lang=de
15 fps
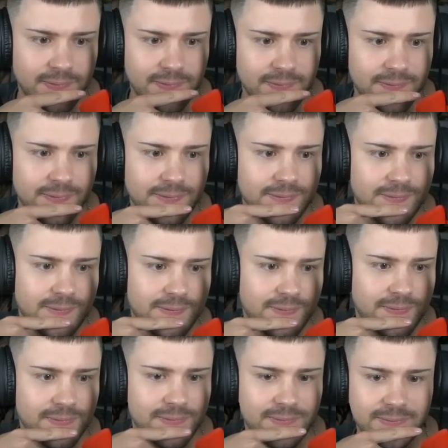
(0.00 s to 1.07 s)

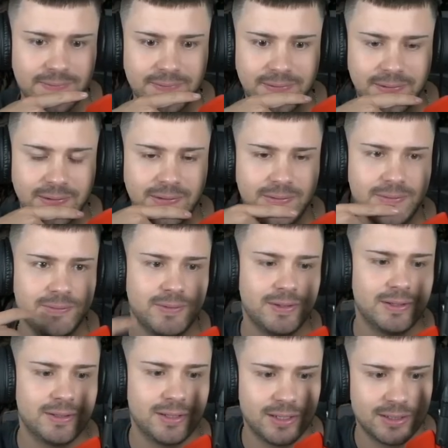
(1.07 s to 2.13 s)
Yo, komm
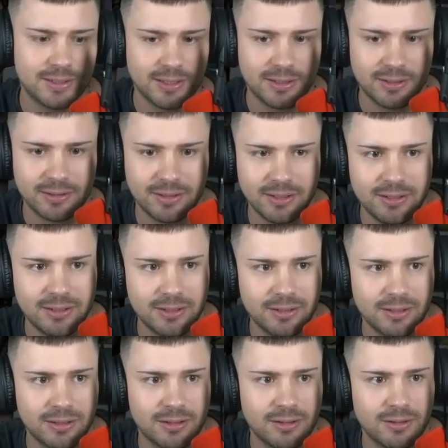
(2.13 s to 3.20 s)
man, Alter. Danke.